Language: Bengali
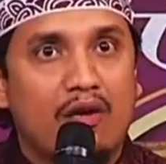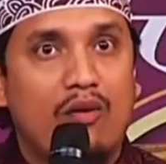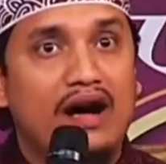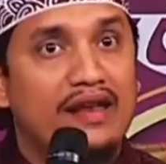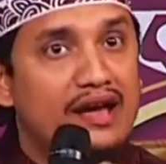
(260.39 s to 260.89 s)

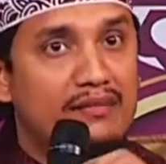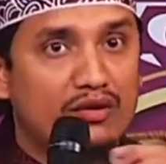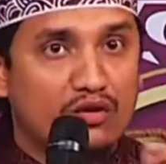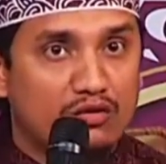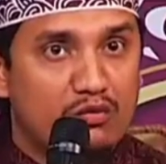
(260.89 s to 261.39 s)
ওয়া আনা মিন
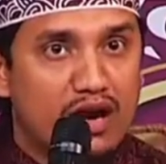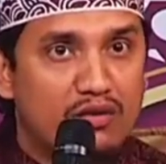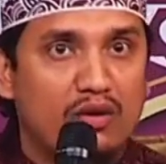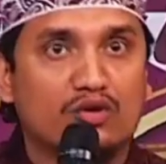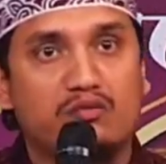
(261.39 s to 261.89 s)
উসমান
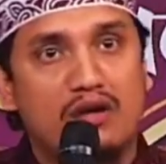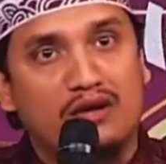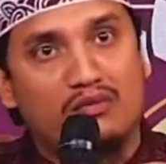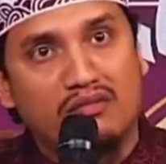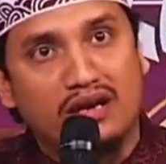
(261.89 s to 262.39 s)
ওয়া
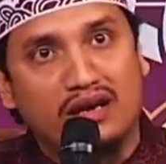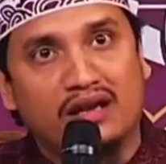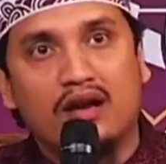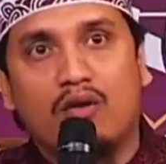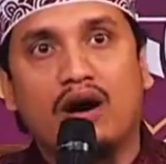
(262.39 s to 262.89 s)
উসমান মিন্নি
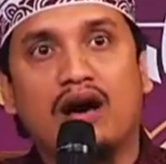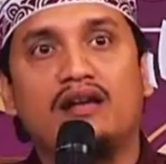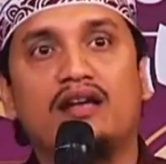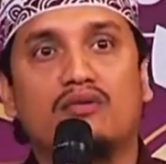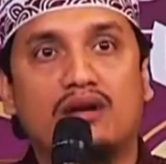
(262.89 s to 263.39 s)
ওয়া
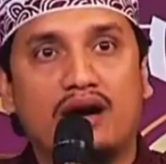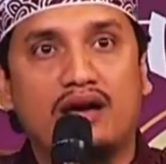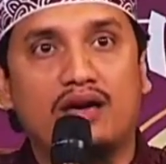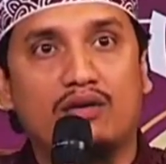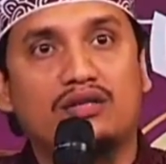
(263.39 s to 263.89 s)
উন
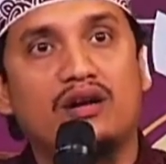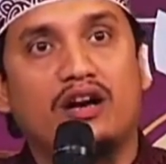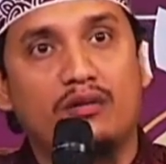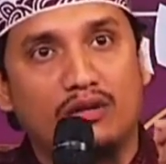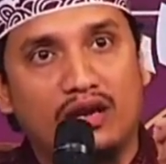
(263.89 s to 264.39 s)
আখি ওয়া
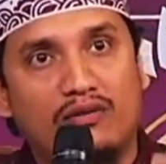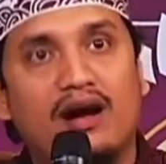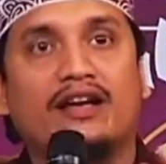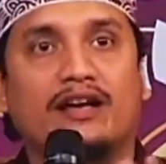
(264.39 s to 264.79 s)
সাহিবুল লিওয়াই